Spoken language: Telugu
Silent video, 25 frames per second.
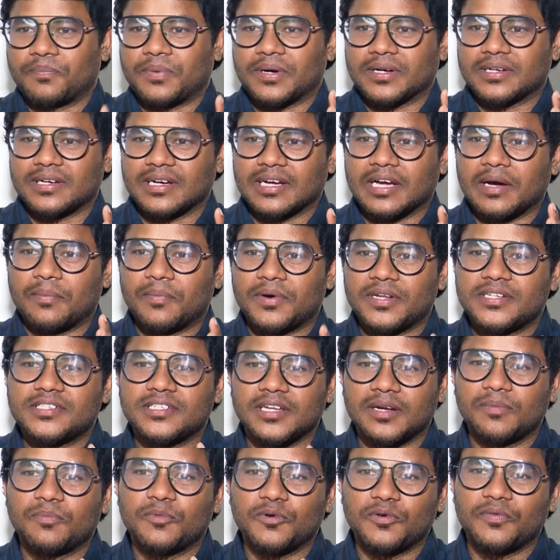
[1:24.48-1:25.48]
పక్క
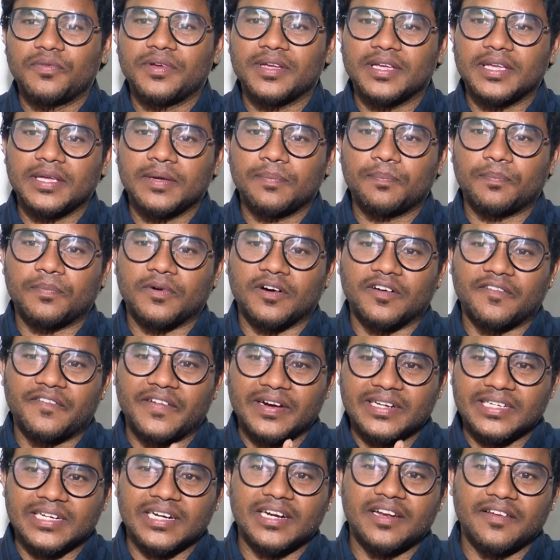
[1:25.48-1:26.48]
కమర్షియల్ మూవీకి
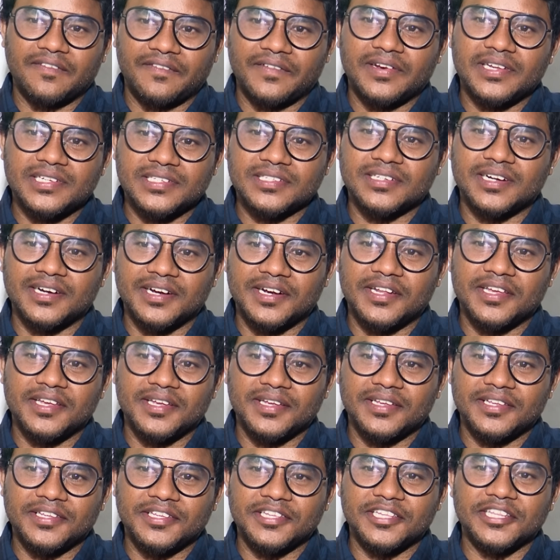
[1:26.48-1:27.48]
పర్ఫెక్ట్ డెఫినేషన్ అంటే
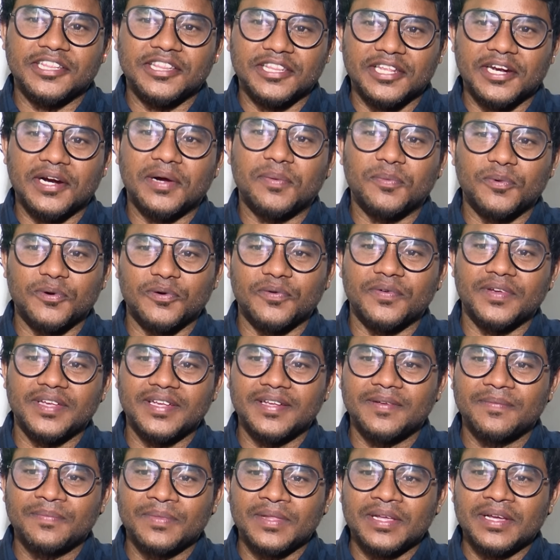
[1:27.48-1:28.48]
ఇంద్ర మూవీ
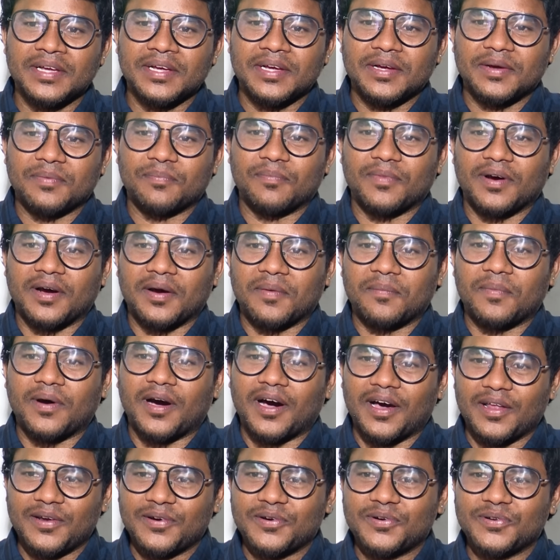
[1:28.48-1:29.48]
మా
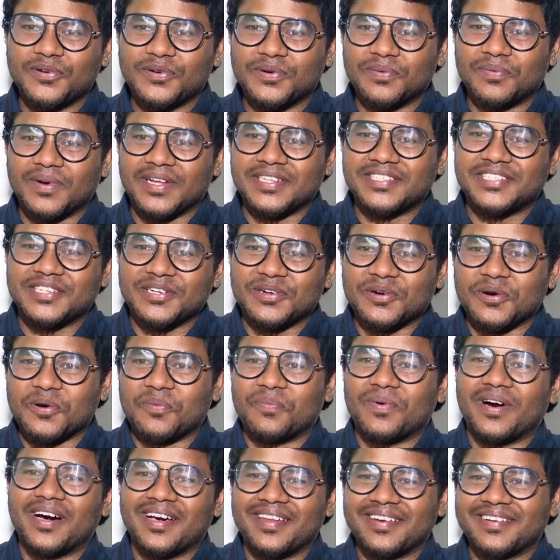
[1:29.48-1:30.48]
బాలుడు మంచి
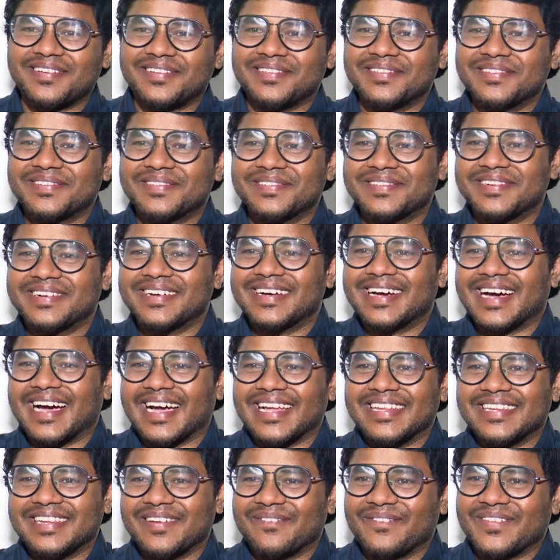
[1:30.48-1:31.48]
గోపాలుడు
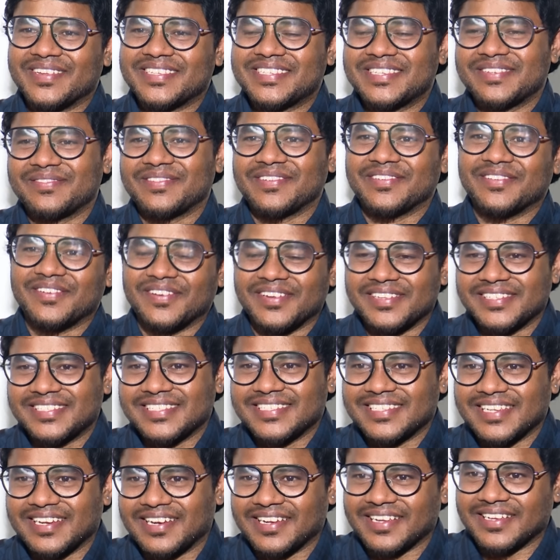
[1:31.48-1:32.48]
అని చెప్పేసి మీ గురించి
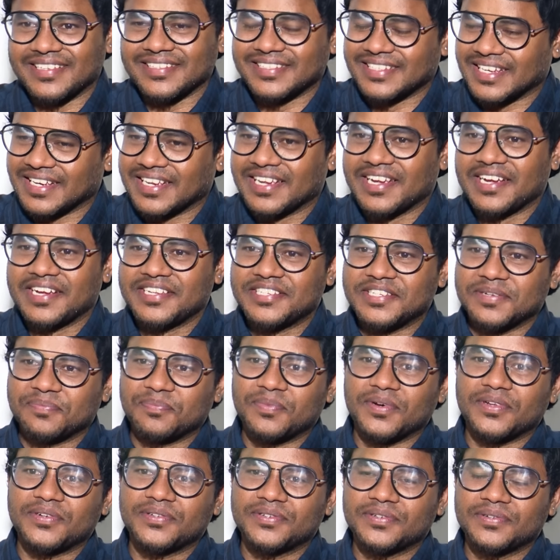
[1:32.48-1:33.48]
చాలా చక్కగా
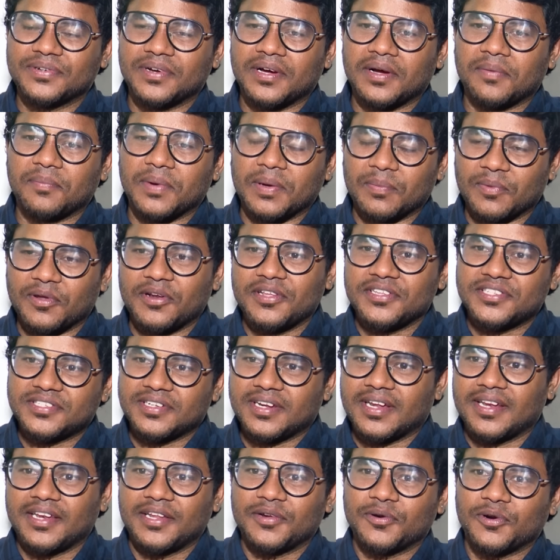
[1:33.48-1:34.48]
చెప్పారు ఆ
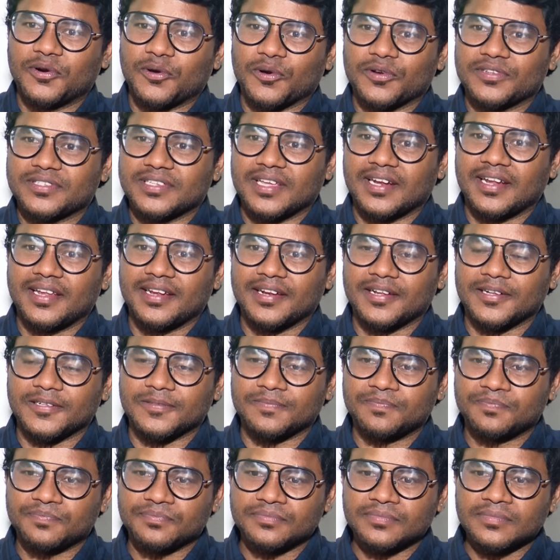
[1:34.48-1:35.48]
మెమరీస్ని అన్నీ కూడా ఒకసారి అయినా
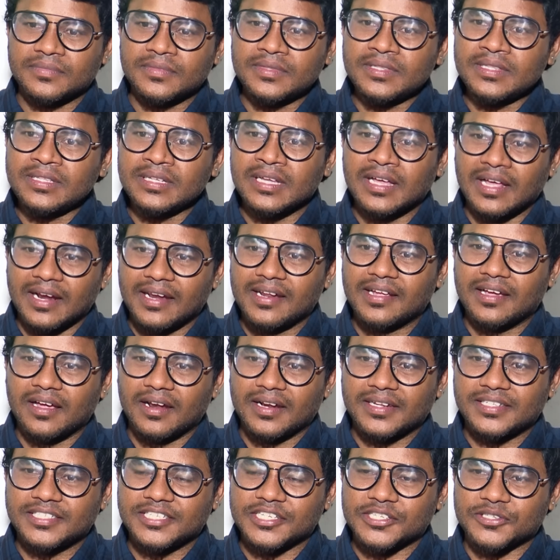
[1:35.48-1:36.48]

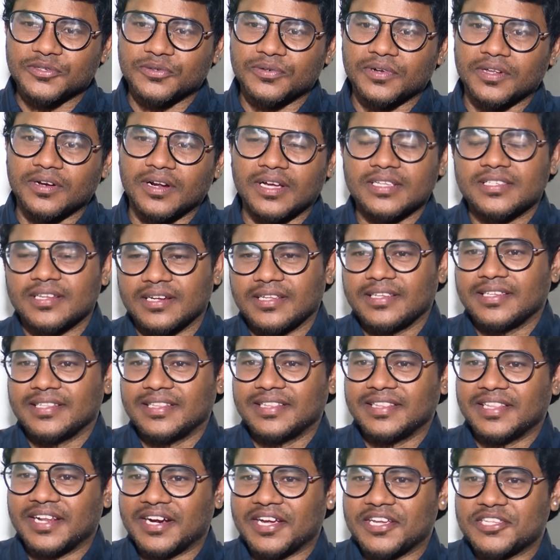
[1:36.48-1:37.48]
రికలెక్ట్ చేసుకున్నారు అసలు
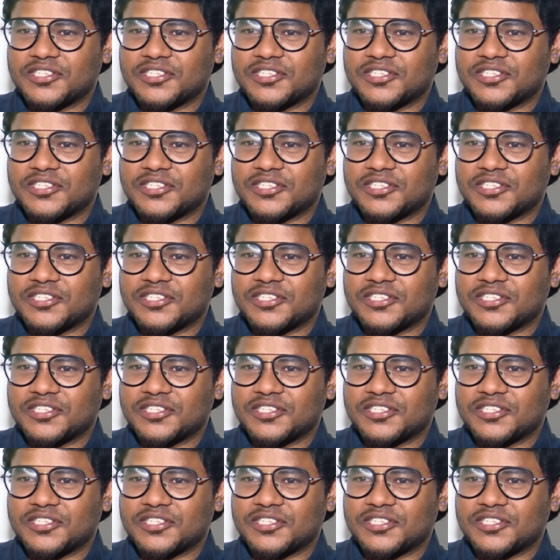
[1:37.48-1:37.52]
ఇంద్ర